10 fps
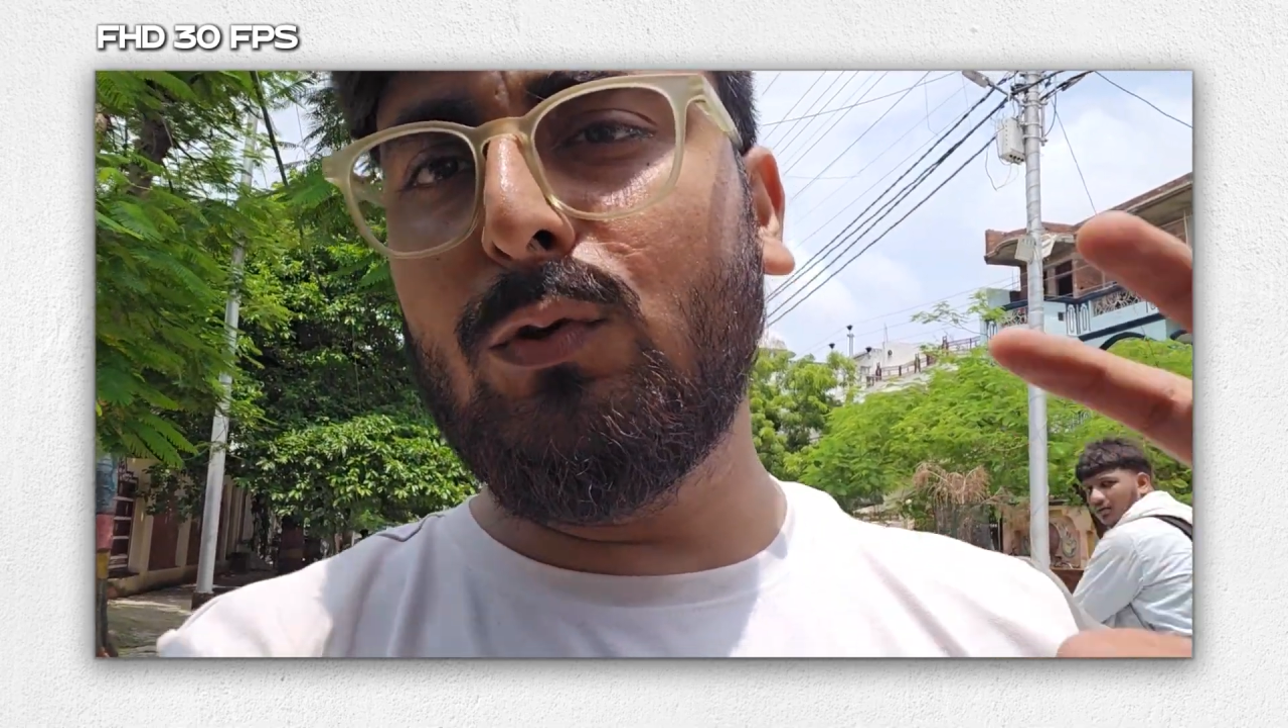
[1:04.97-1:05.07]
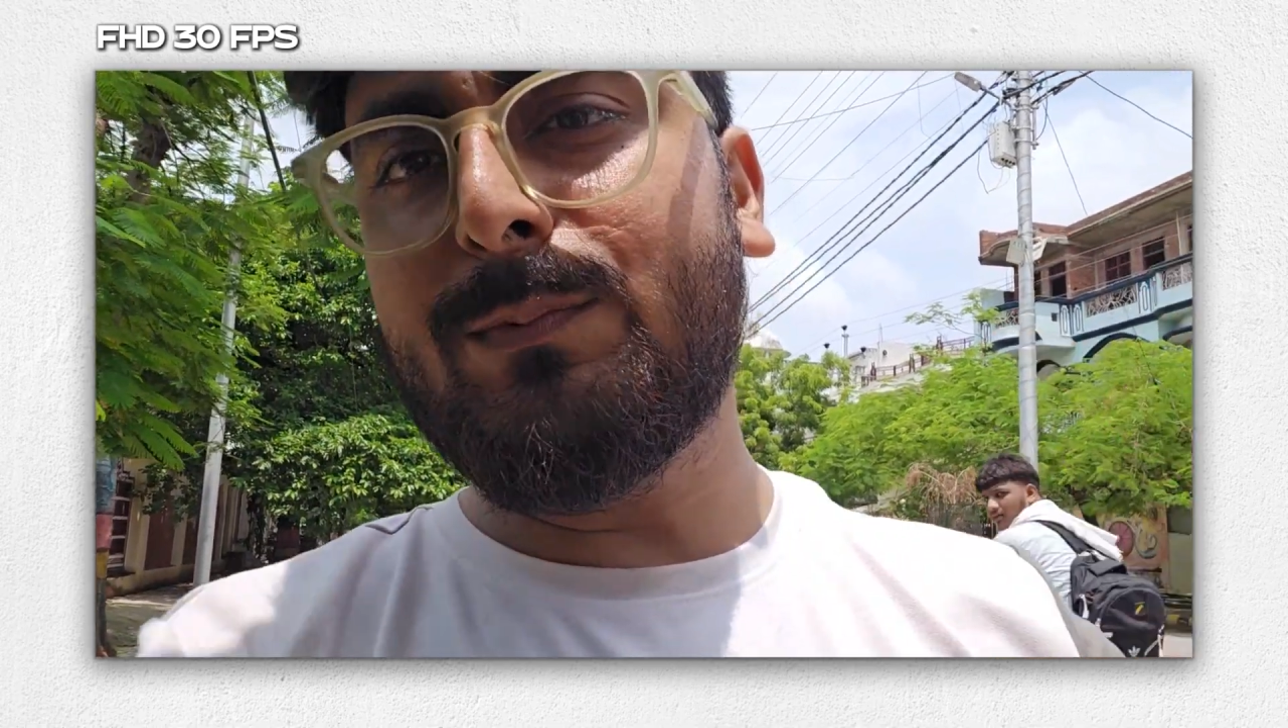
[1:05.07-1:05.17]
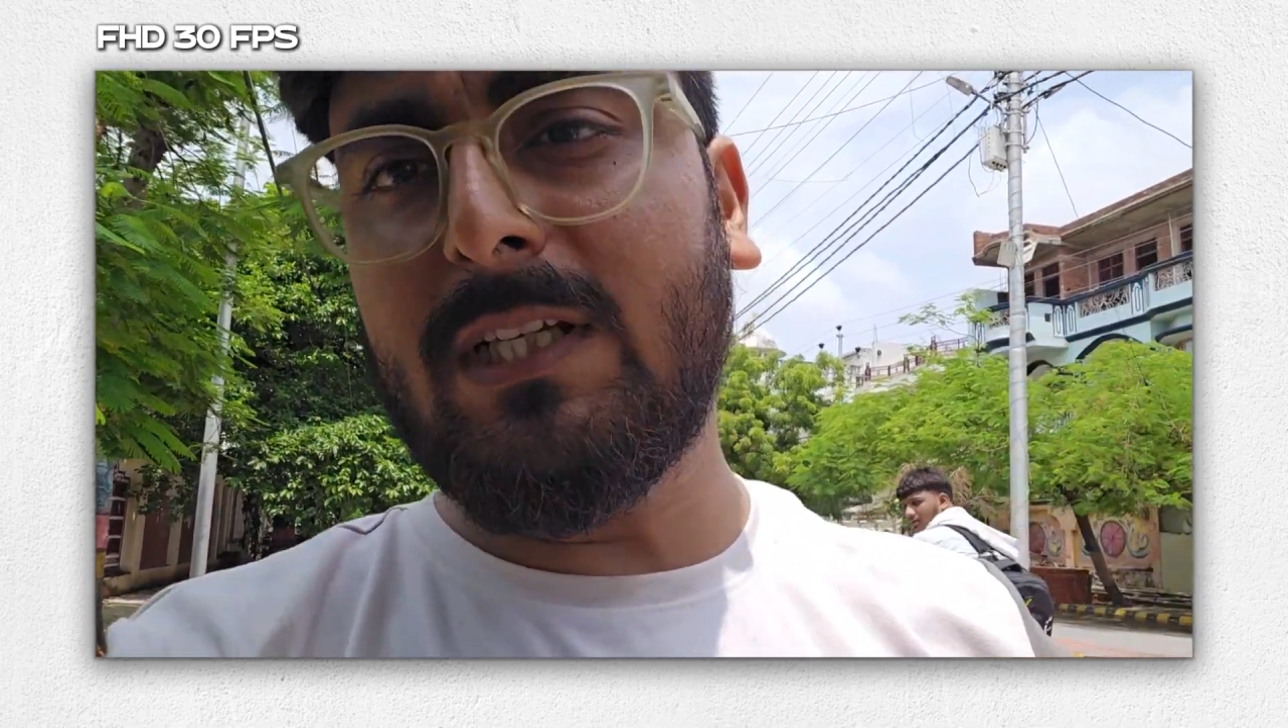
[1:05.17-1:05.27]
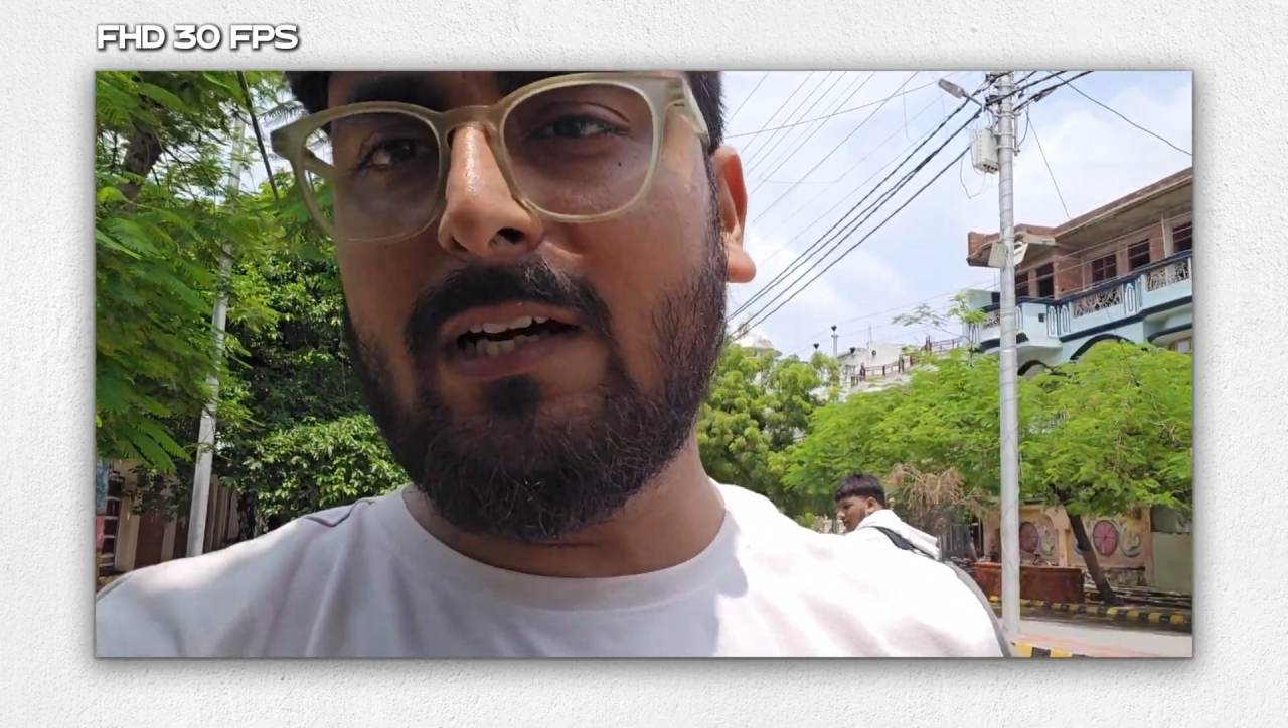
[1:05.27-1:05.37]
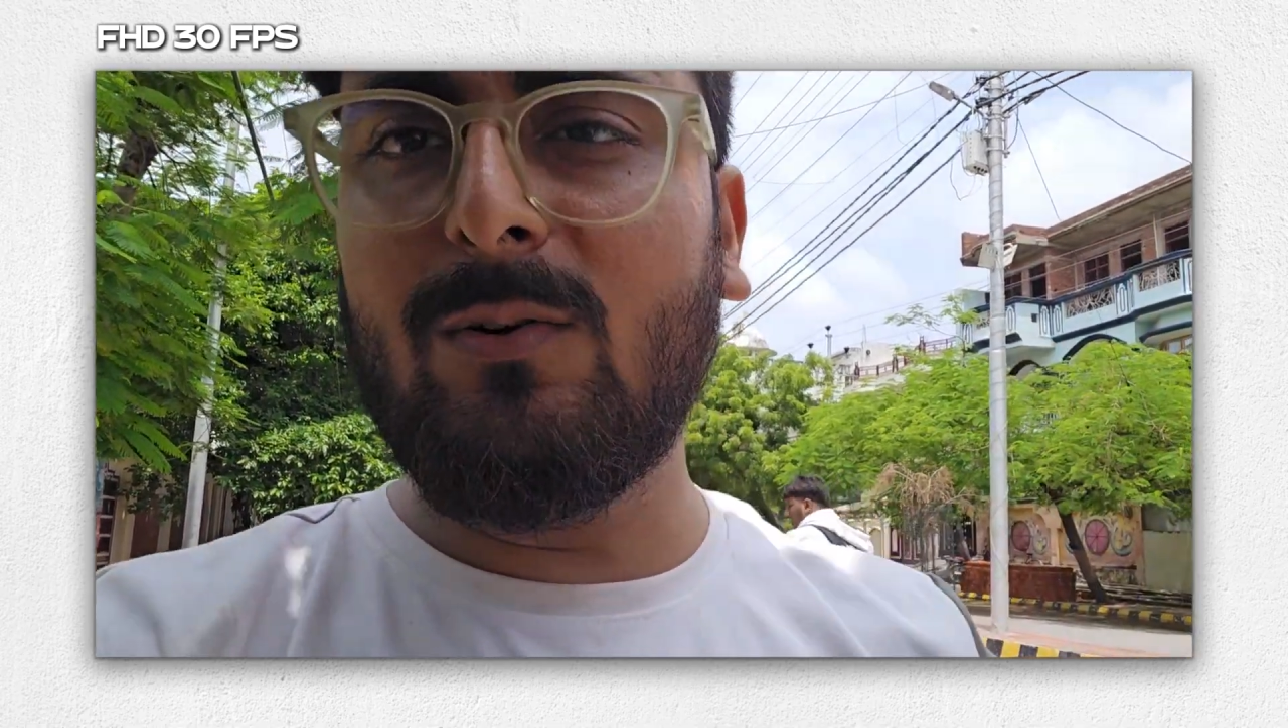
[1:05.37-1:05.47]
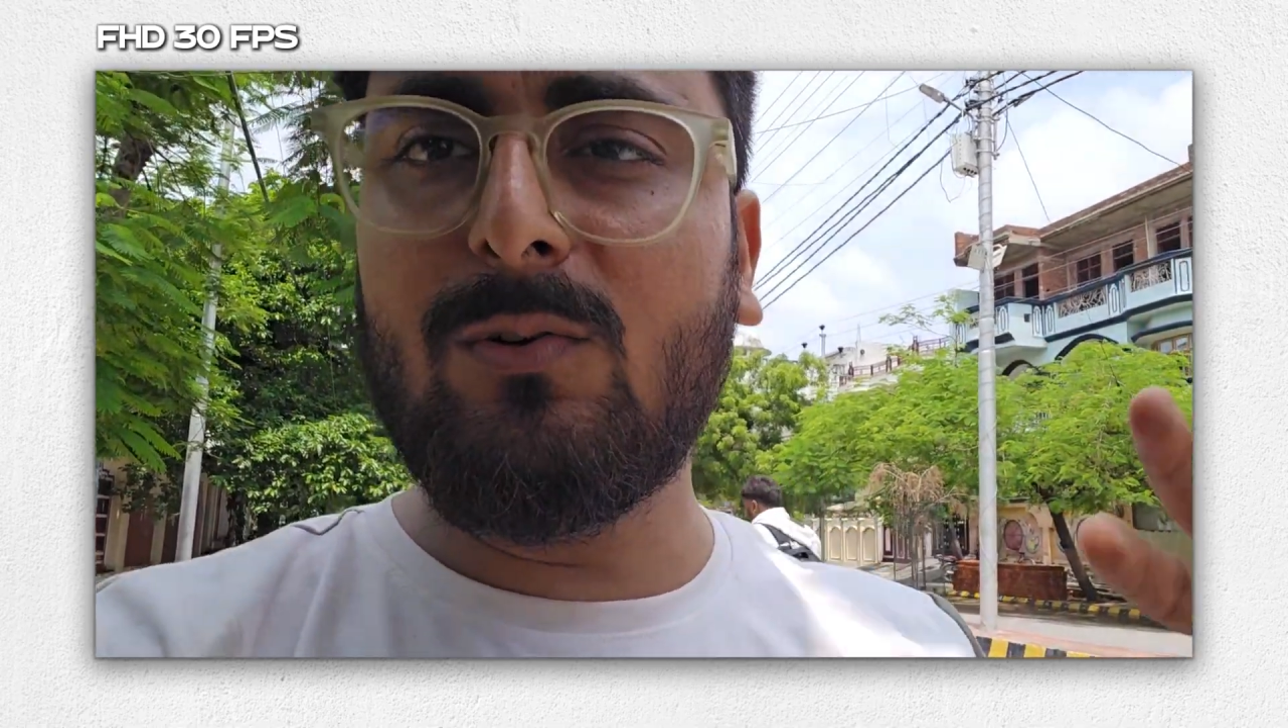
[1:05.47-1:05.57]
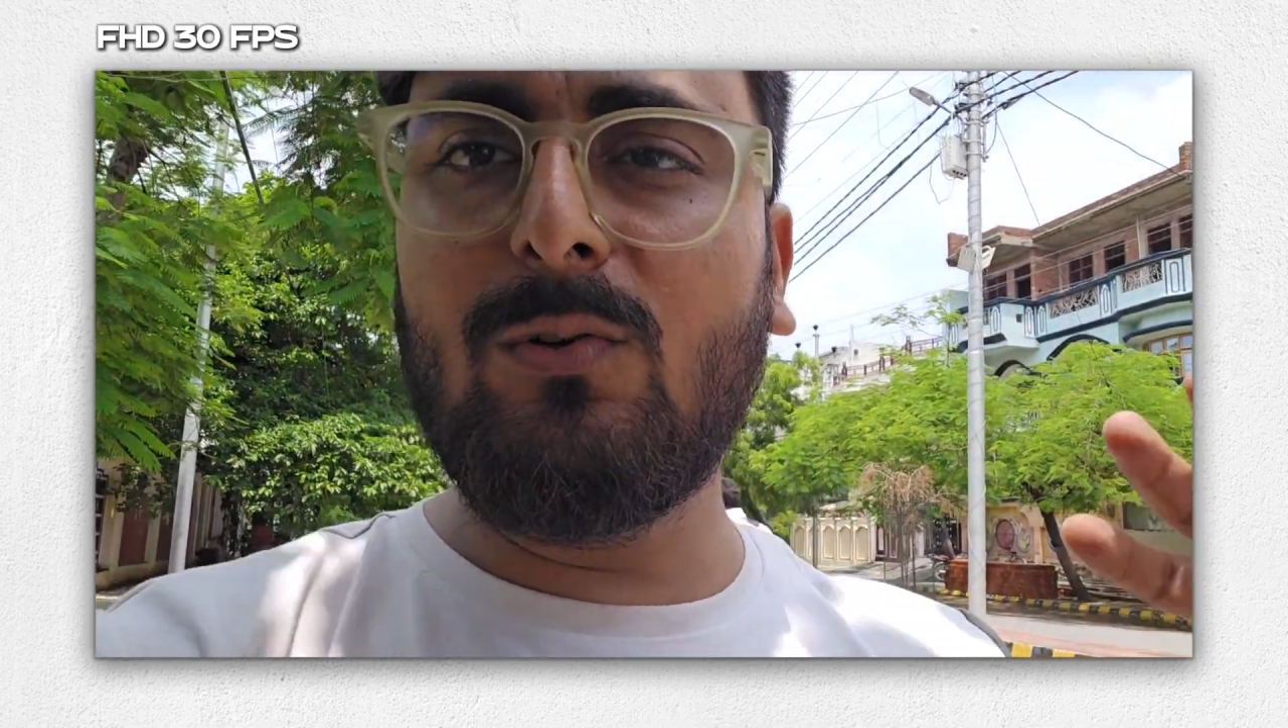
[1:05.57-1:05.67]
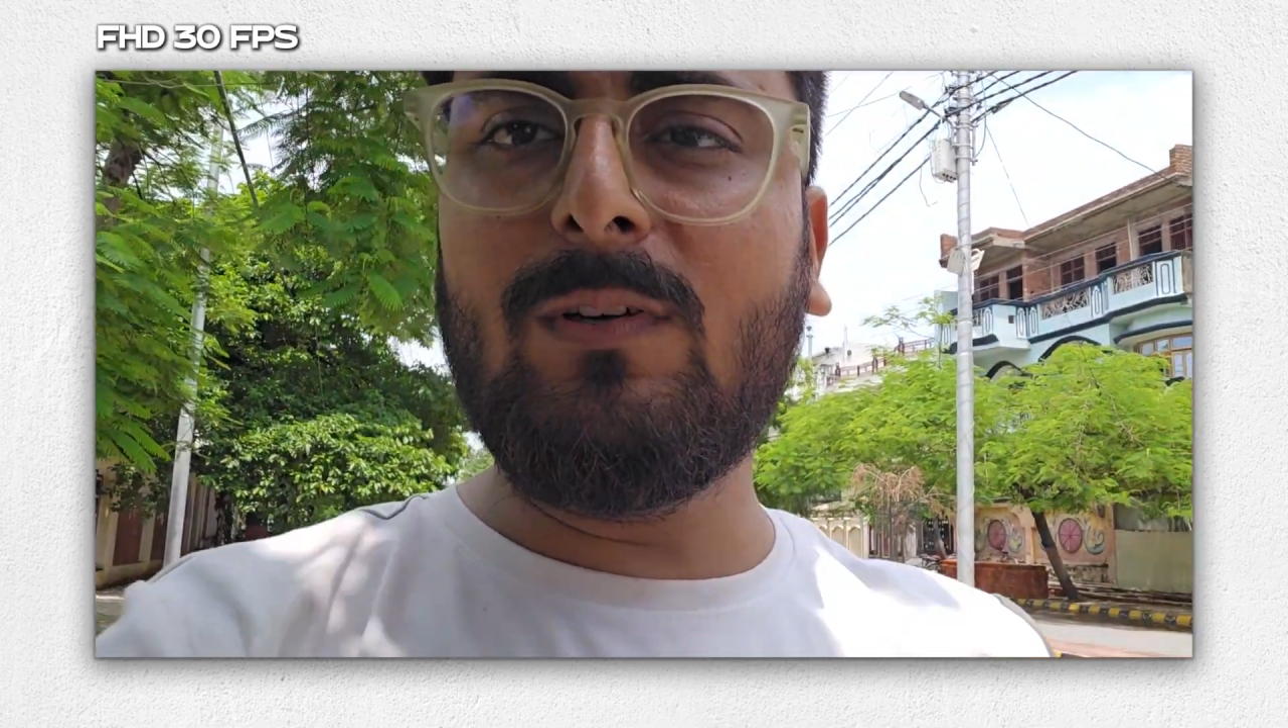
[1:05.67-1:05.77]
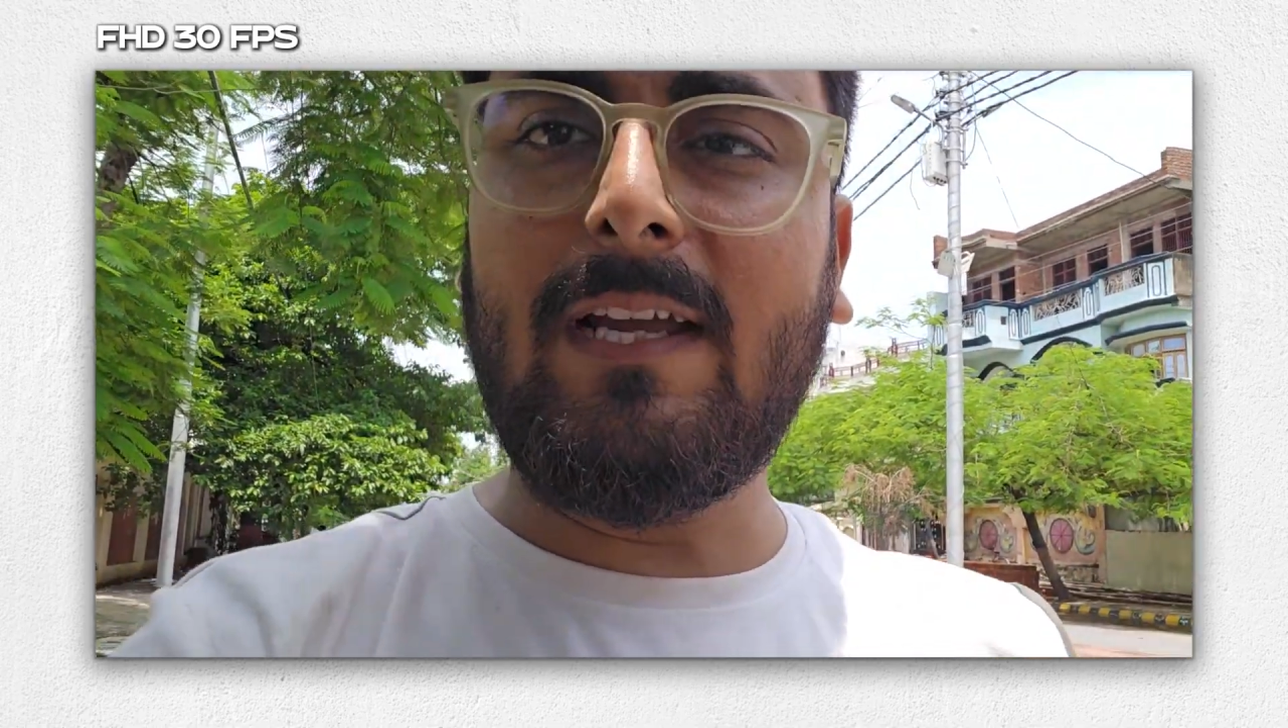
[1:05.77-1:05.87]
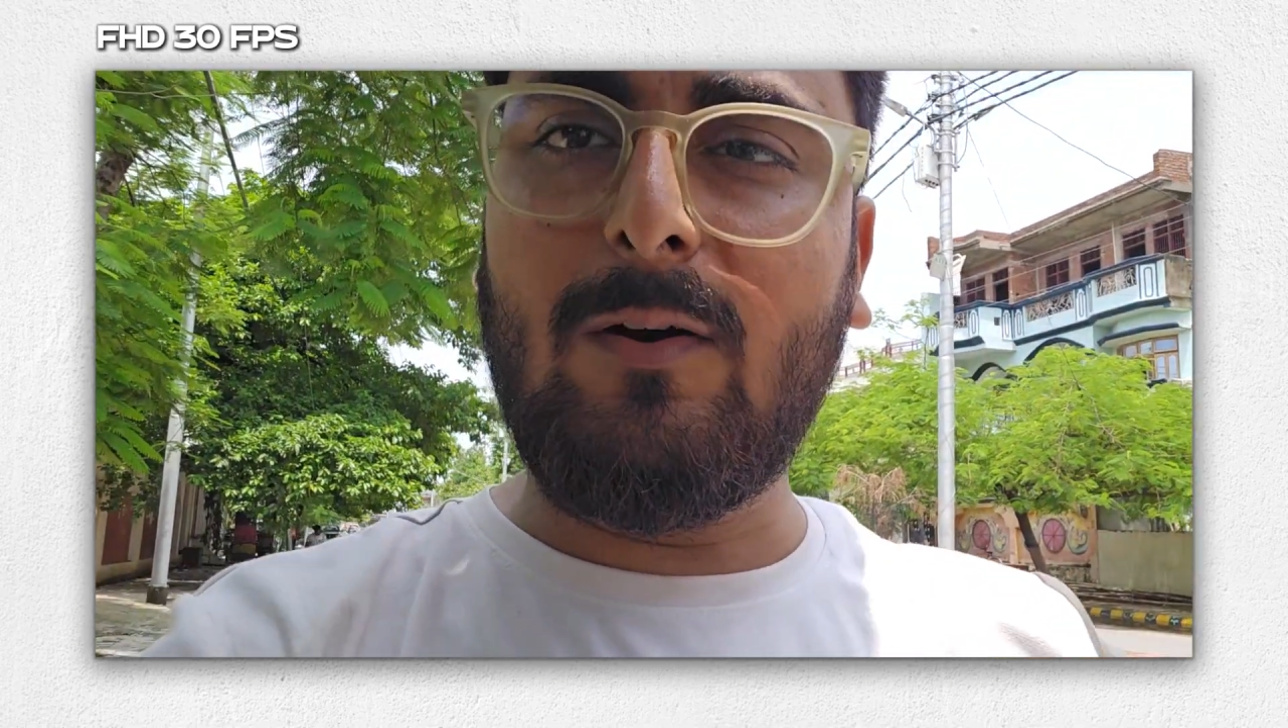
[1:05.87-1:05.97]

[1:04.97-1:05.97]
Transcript: धूप छाँव को